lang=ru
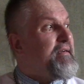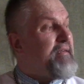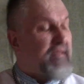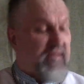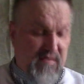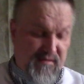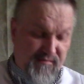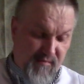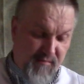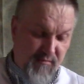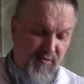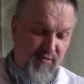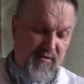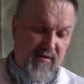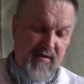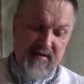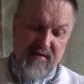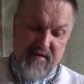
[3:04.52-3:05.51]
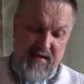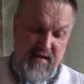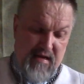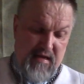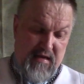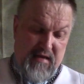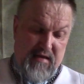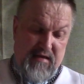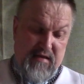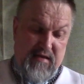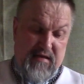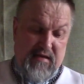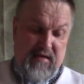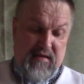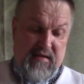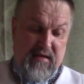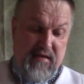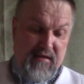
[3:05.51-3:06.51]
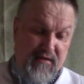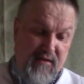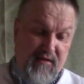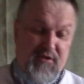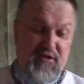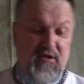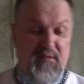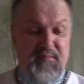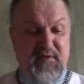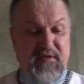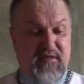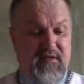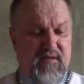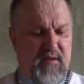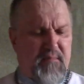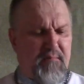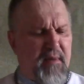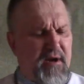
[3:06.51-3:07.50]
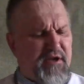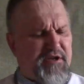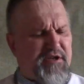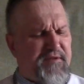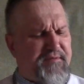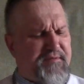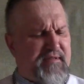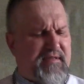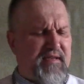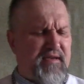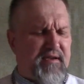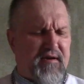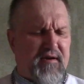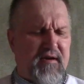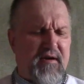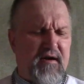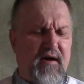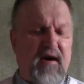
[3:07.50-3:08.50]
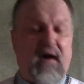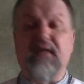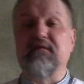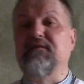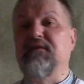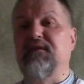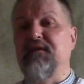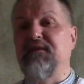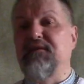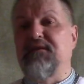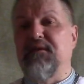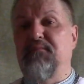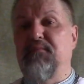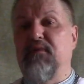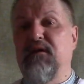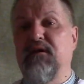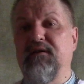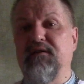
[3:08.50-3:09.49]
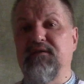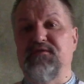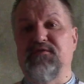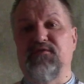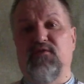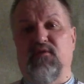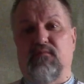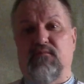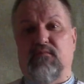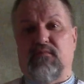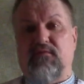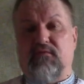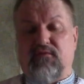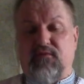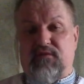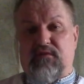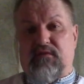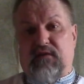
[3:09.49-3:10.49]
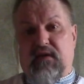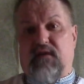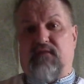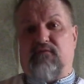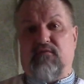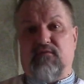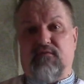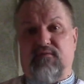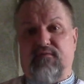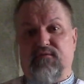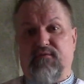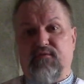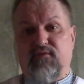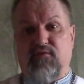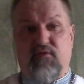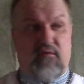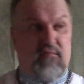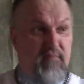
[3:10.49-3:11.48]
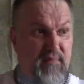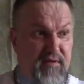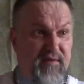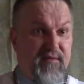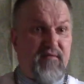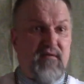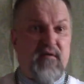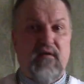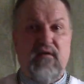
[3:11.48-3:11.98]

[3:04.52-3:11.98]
свобода. И дальше написано, мы же все открытым лицом, то есть, да, вот кто мы,